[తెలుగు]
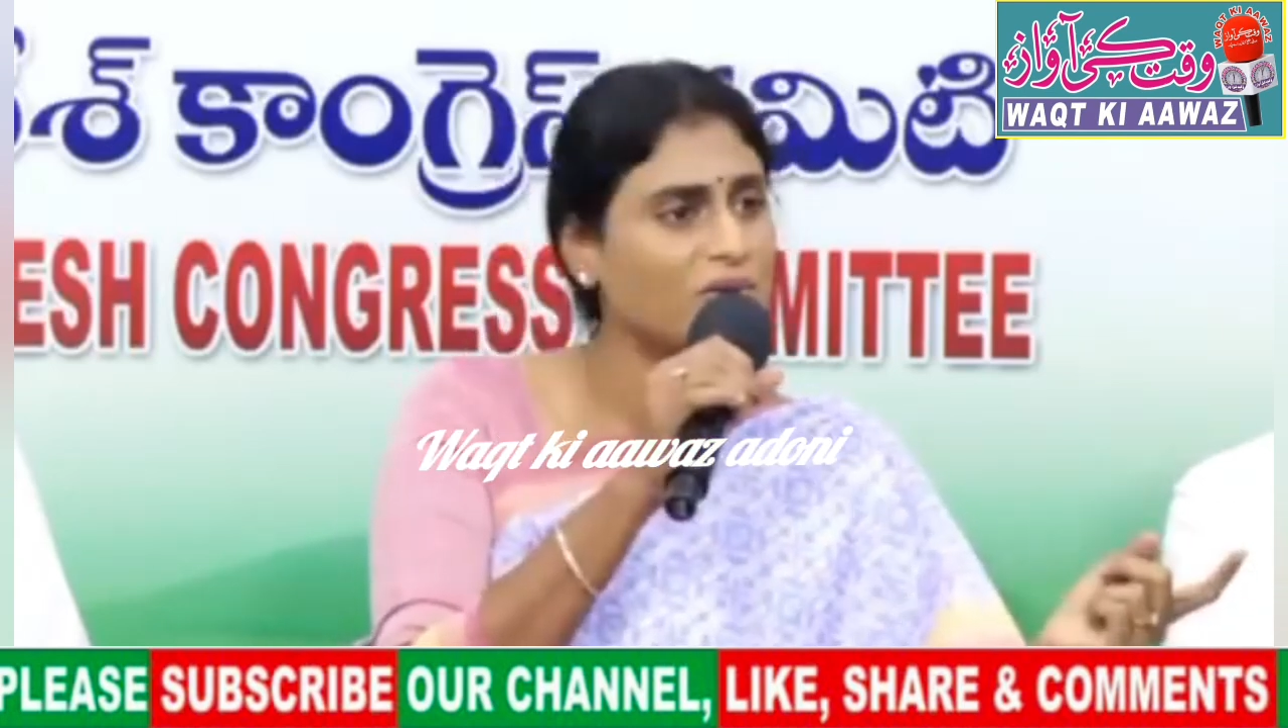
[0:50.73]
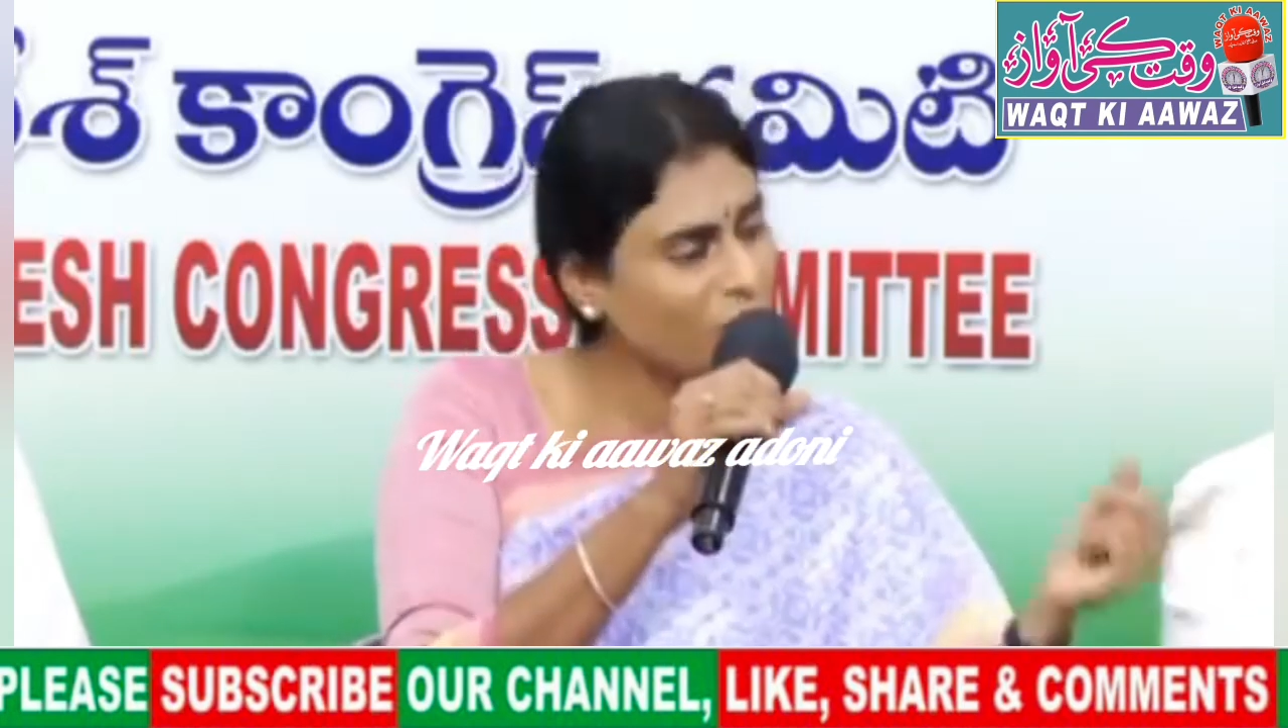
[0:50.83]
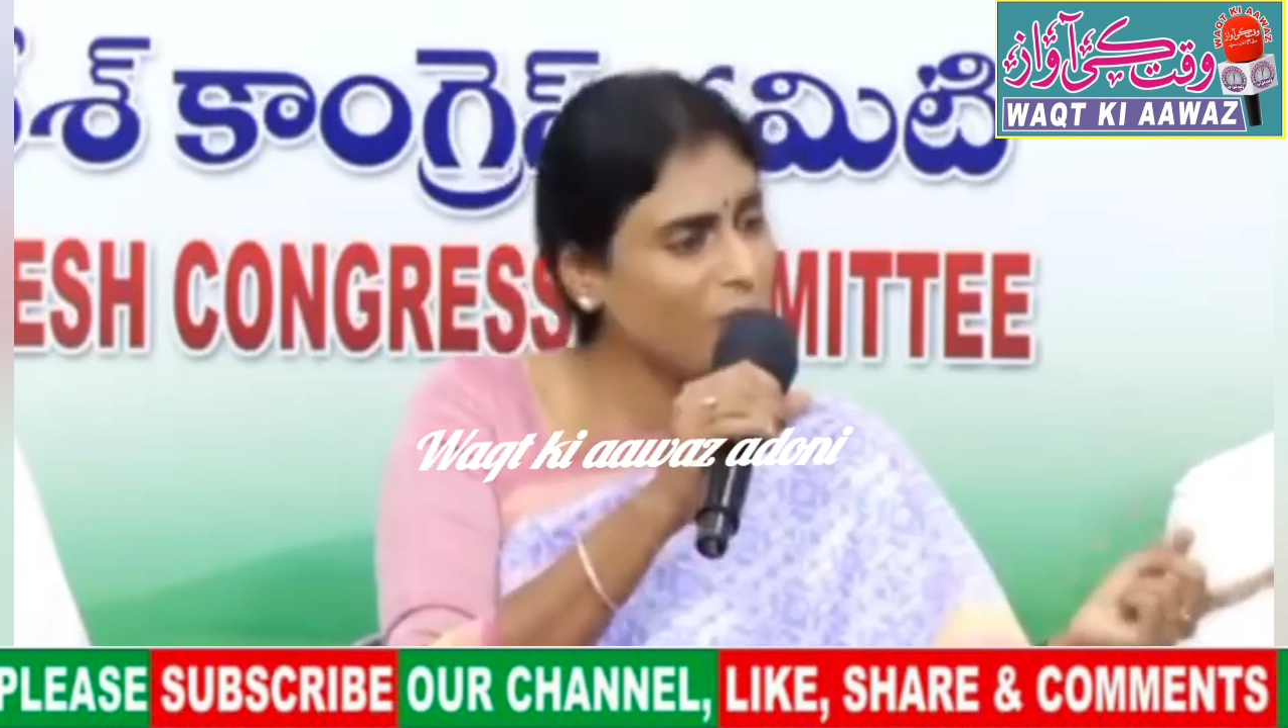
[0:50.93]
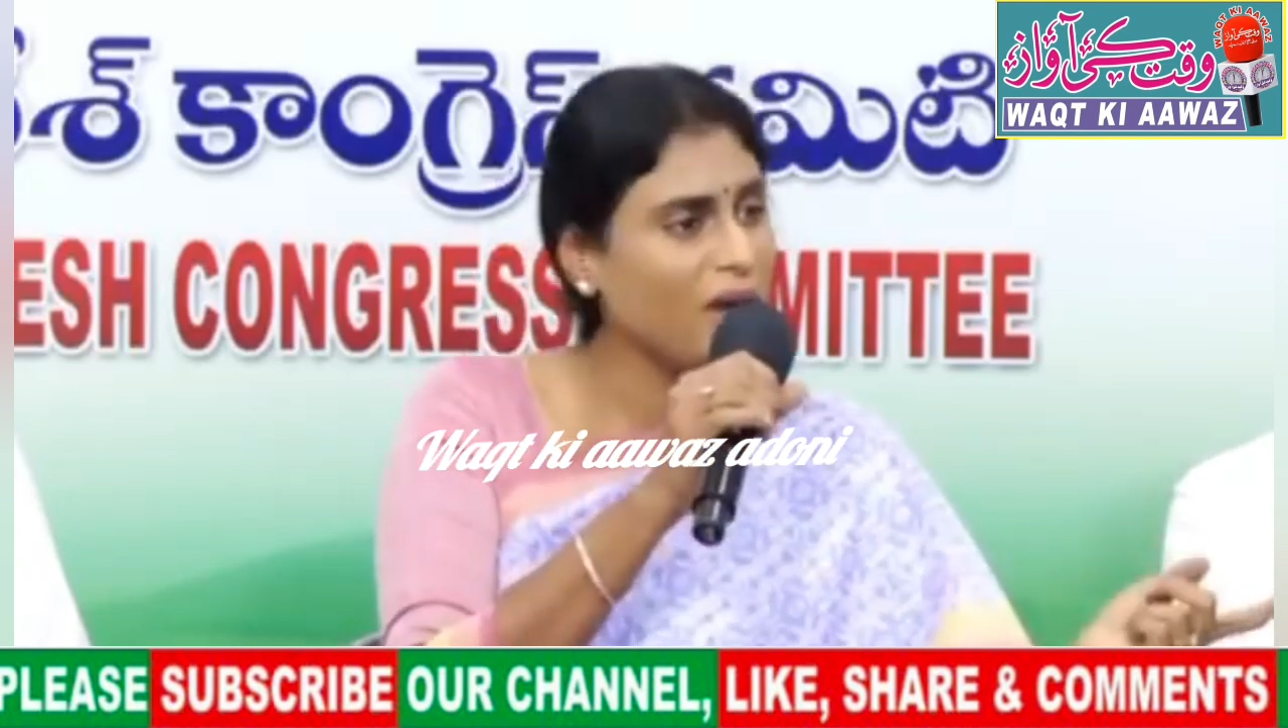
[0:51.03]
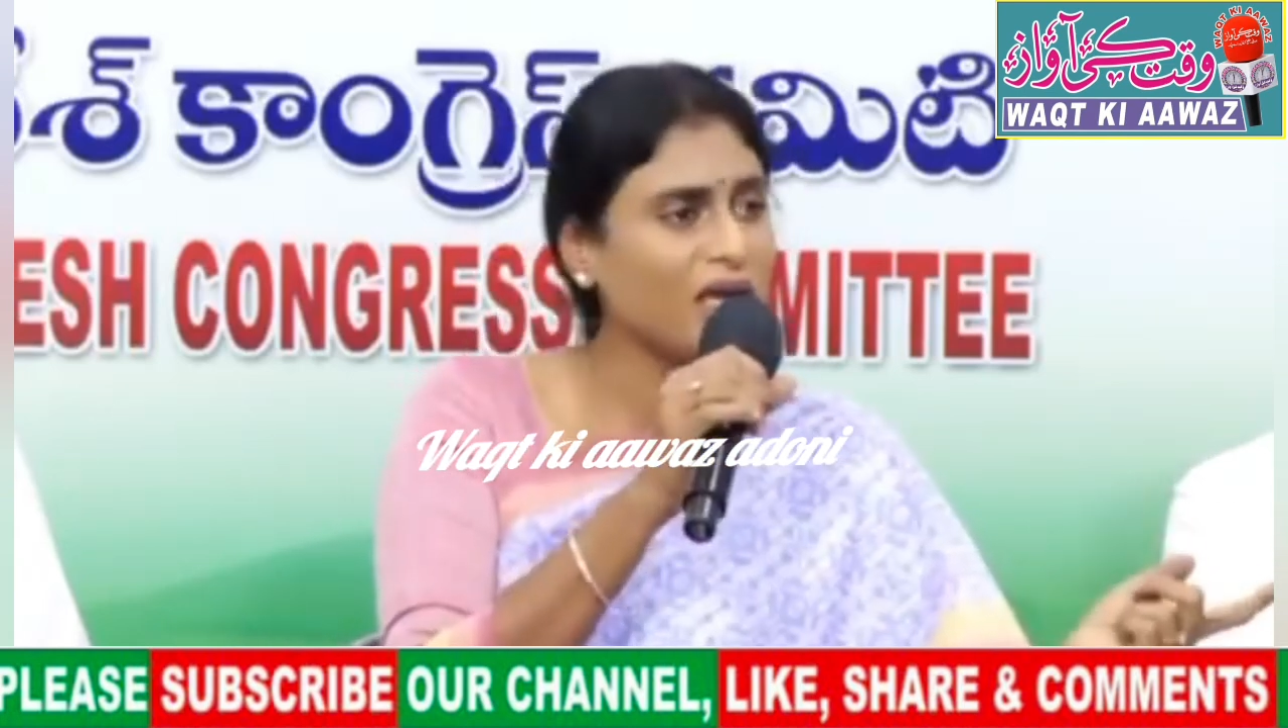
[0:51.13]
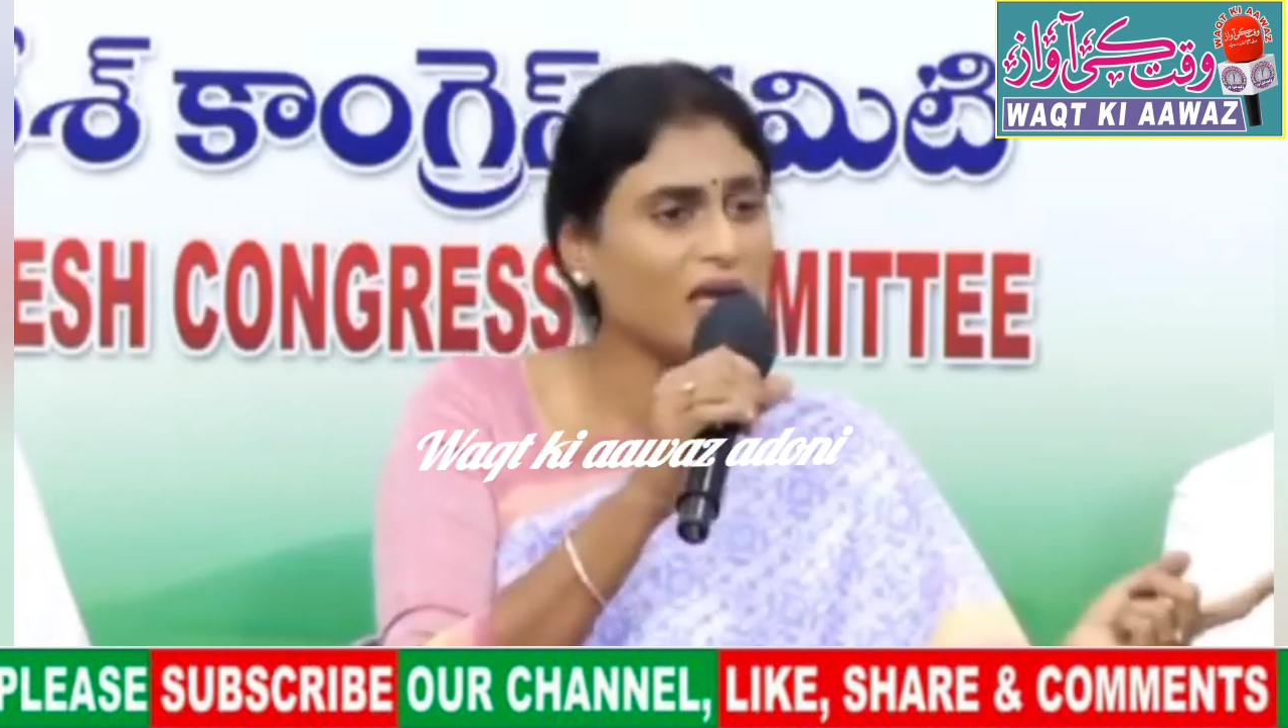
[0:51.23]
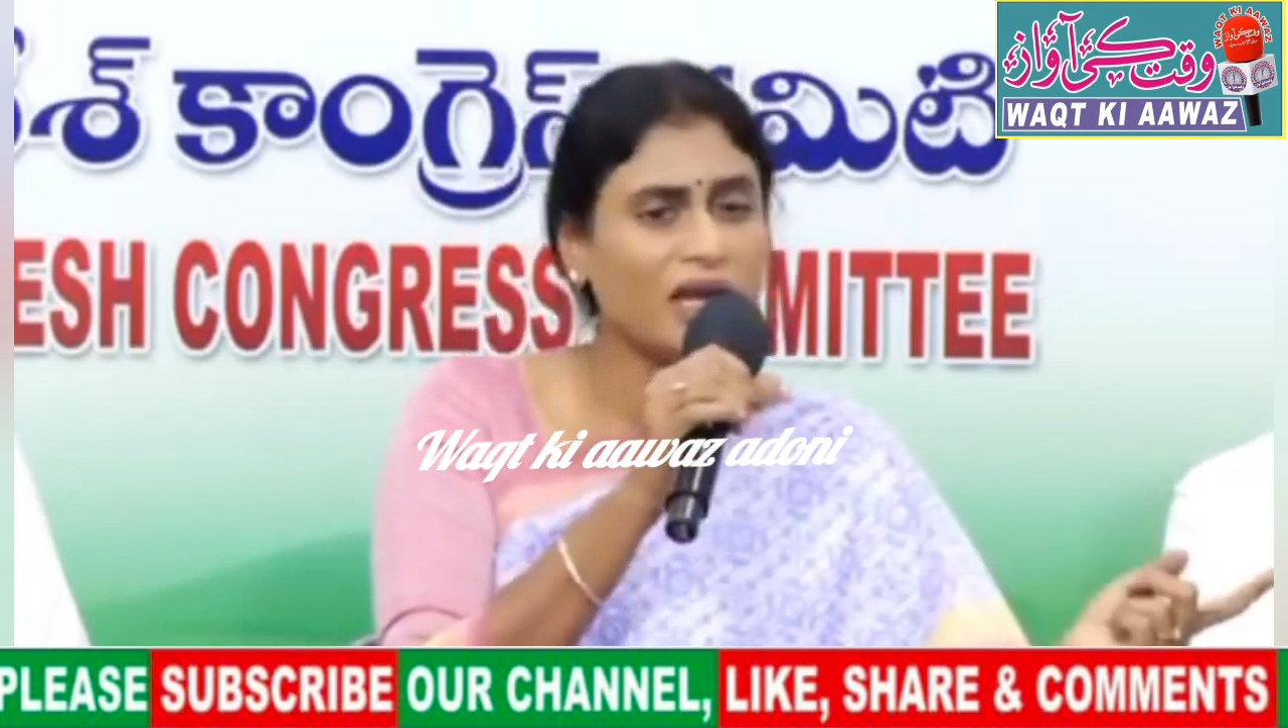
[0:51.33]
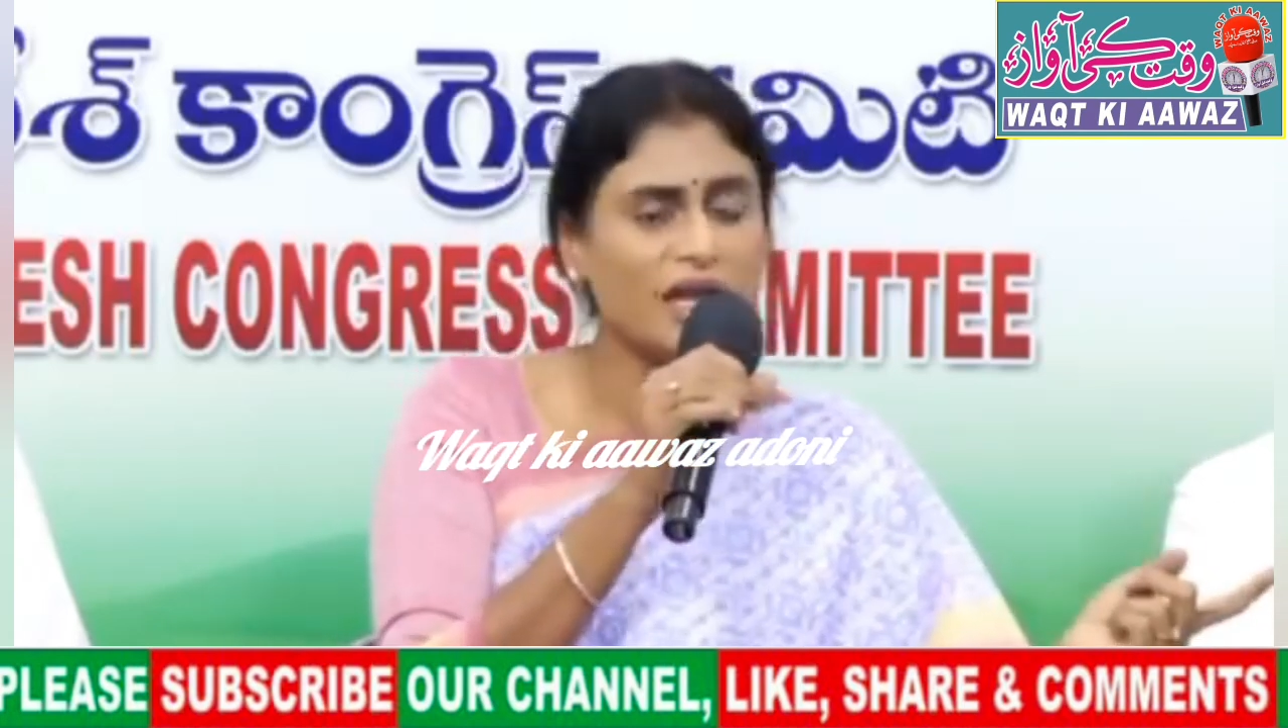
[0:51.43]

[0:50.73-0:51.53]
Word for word: ఇడుపులపాయకి